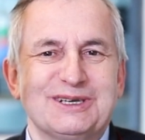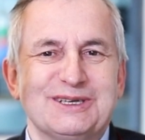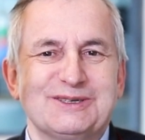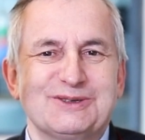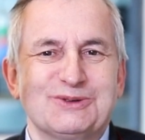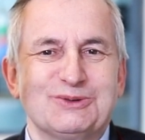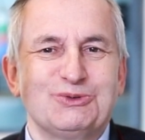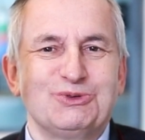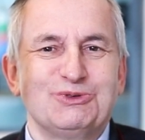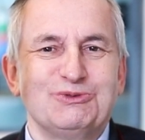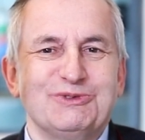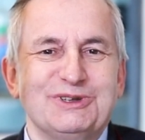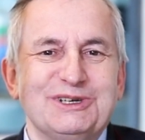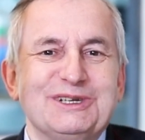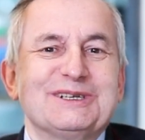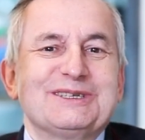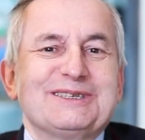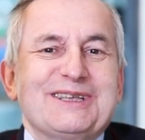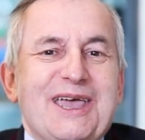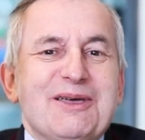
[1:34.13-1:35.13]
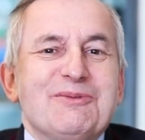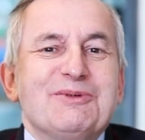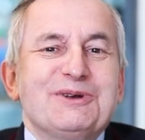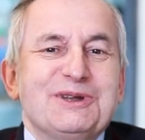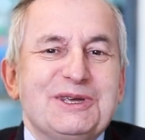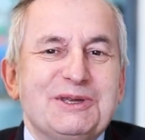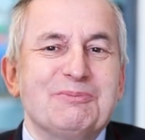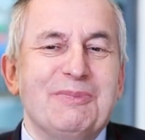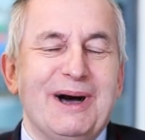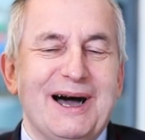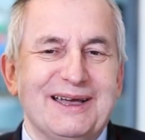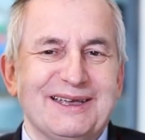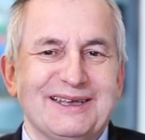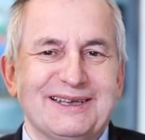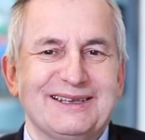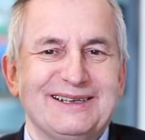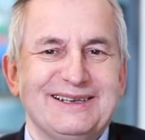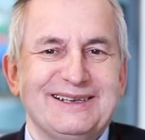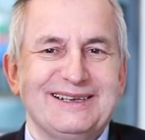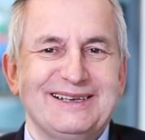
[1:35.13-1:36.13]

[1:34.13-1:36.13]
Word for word: es zu tun, wenn ich es selber nicht mache.